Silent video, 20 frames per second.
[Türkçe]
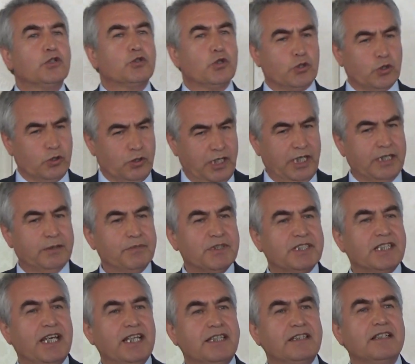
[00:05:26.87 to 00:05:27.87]

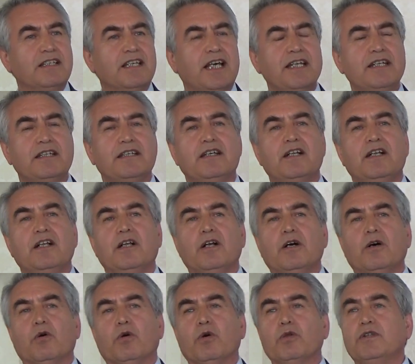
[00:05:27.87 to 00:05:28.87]
Çocuklarımızı etkiler.
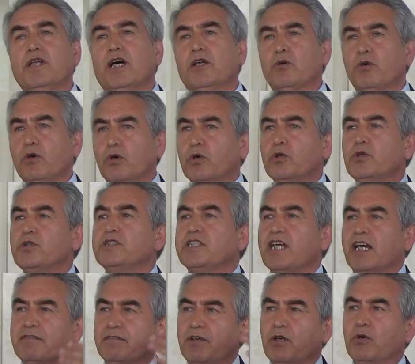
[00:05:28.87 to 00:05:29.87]
Onlar o
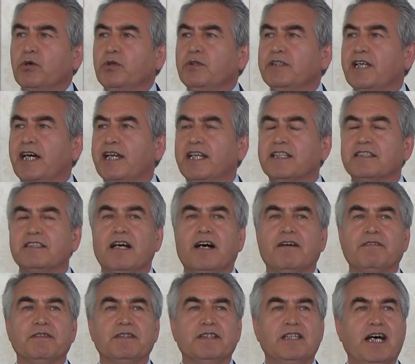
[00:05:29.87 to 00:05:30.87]
oyuncak ve oyunlar
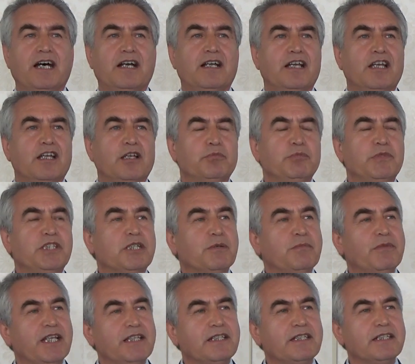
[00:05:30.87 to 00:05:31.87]
etrafında
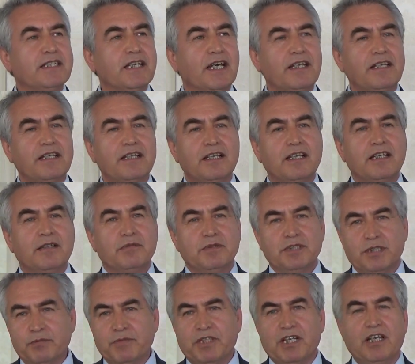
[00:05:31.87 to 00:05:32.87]
biçimlenirken
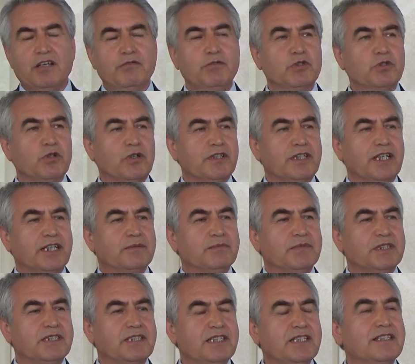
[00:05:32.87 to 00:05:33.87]
bizim
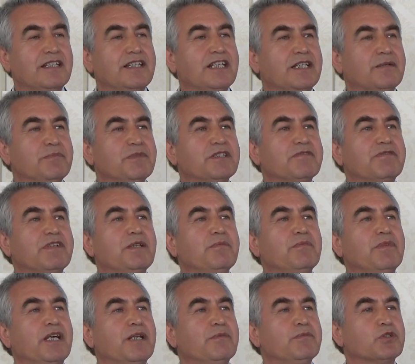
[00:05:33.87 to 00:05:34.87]
televizyonlarımız, dizilerimiz,
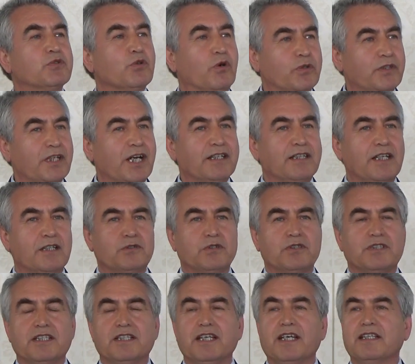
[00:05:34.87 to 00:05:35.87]
filmlerimiz onlardan
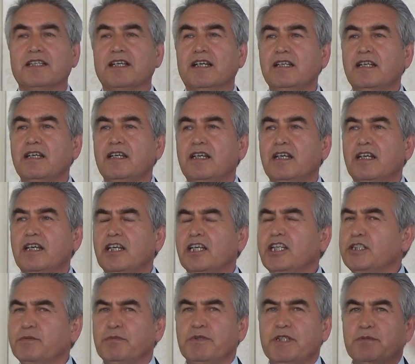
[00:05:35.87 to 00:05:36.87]
söz ederken
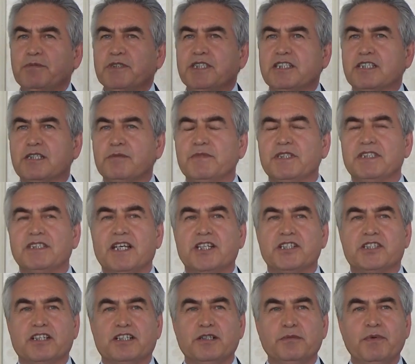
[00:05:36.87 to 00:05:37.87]
hiçbirimiz
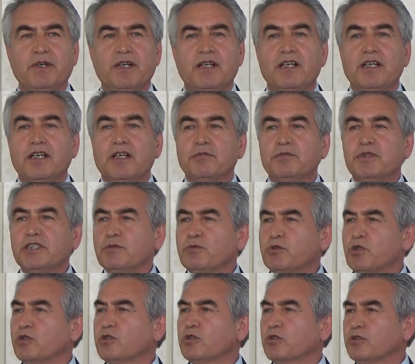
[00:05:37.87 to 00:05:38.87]
içimizden çıkıp
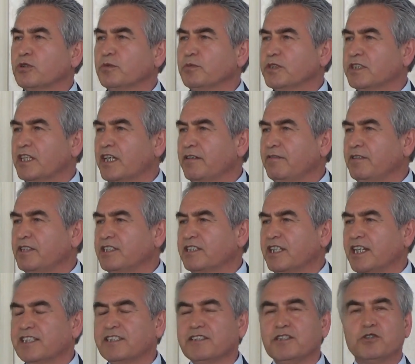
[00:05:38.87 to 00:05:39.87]
Bizim çocukluğumuzda evin
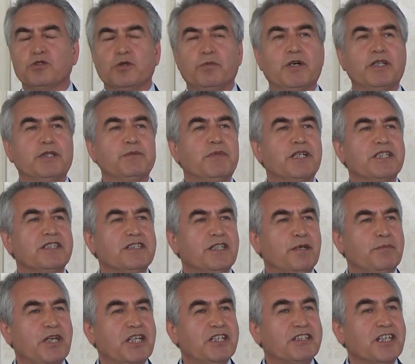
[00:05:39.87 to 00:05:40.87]
içerisinde sobanın
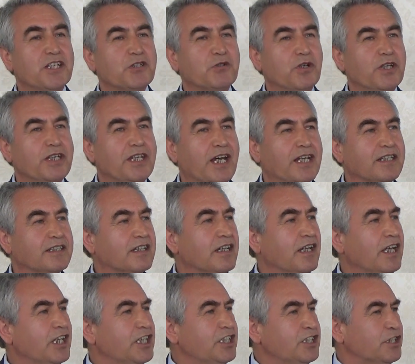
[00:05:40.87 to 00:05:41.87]
başında beş taş oynardık.
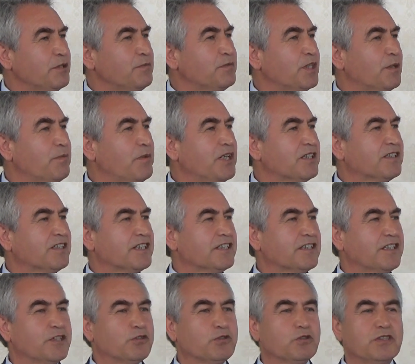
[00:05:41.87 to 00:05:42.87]
Hiç kimse beş
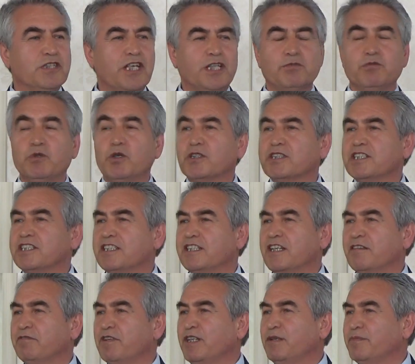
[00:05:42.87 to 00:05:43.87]
taştan söz etmiyor
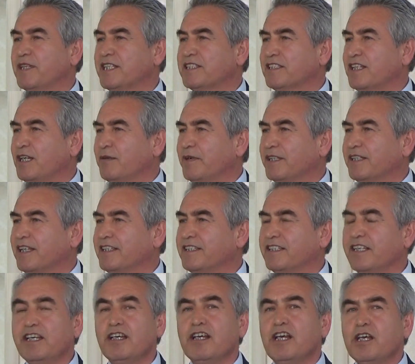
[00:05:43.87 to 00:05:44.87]
dizide, filmde,
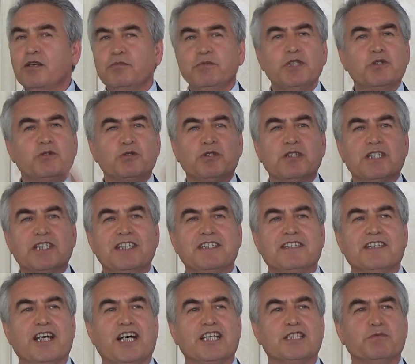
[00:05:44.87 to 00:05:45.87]
sinemada diye. Bir küçük
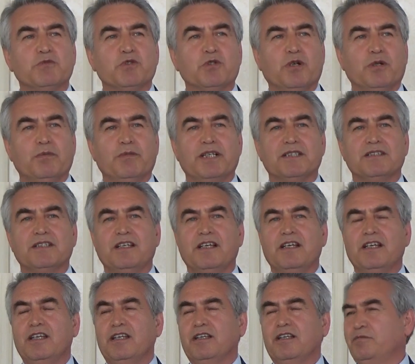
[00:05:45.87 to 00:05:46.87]
itirazımız olmaz.
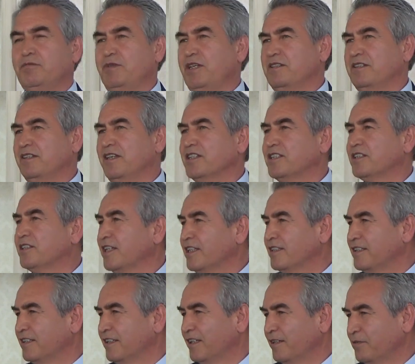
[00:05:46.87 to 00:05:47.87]
E taş
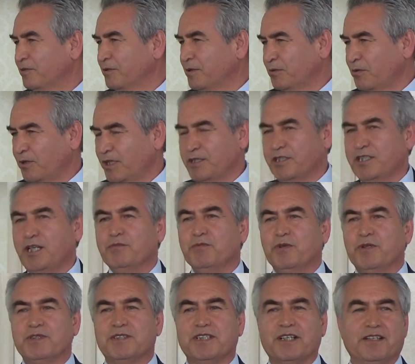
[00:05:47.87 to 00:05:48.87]
nedir ya? Öyle şey
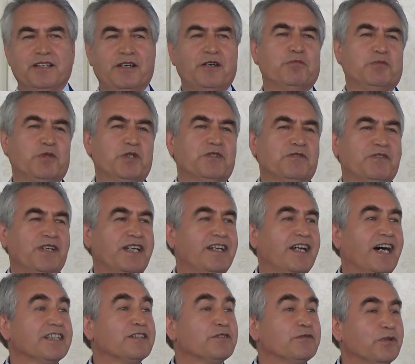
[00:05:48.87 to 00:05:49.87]
mi olacak? Boş
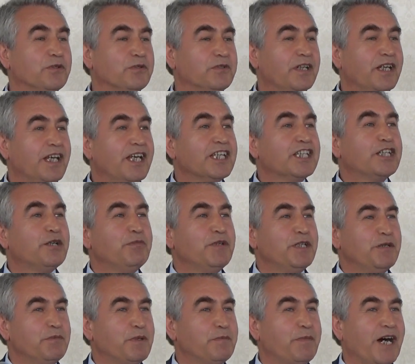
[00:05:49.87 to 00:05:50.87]
verin, atın onu.
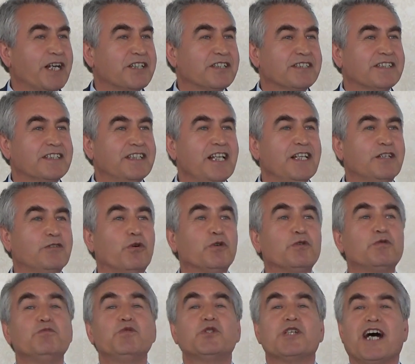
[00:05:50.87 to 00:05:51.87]
Kimliğin bir parçası değil ki.
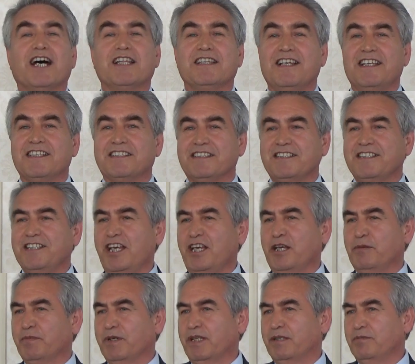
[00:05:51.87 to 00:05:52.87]
Onun mücadelesini
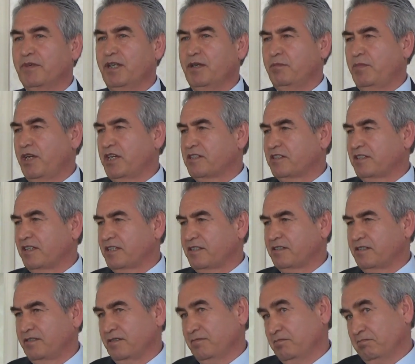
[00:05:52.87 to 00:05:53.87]
niye yapalım? Beş
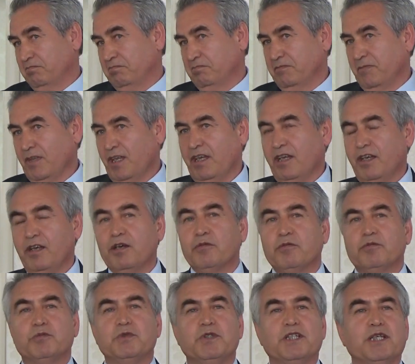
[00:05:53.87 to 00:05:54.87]
taş.
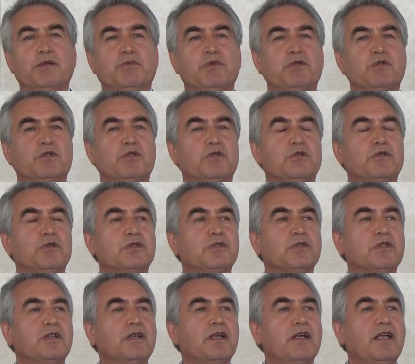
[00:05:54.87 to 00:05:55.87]
Bunun gibi
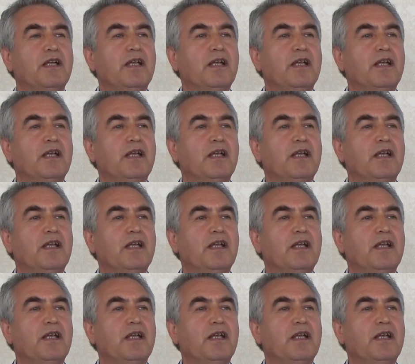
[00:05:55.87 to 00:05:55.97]
düşünüyoruz.